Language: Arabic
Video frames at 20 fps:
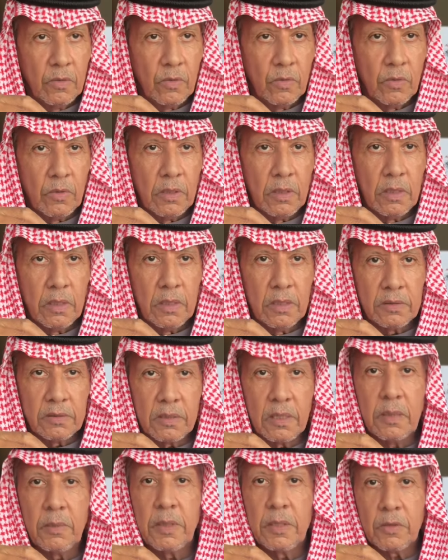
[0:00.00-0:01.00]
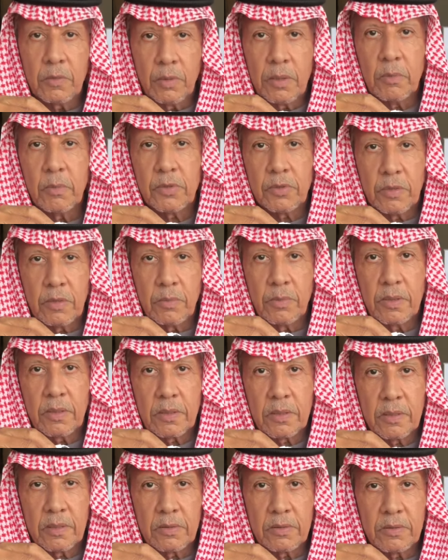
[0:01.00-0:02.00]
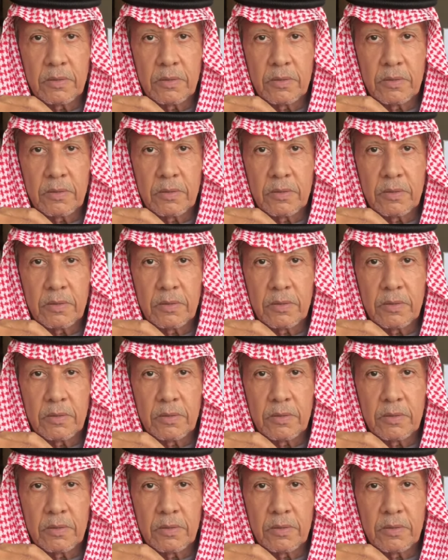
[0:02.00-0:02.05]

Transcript: والسلام عليكم ورحمة الله وبركاته